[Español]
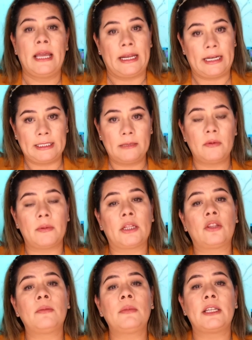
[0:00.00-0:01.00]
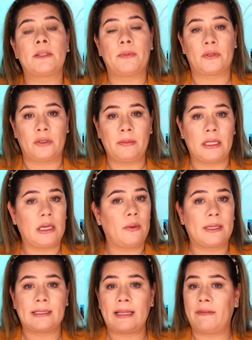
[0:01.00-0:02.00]
En ese momento mi esposo me
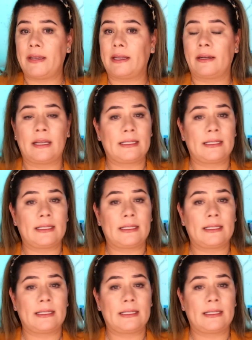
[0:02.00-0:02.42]
dijo, está bien,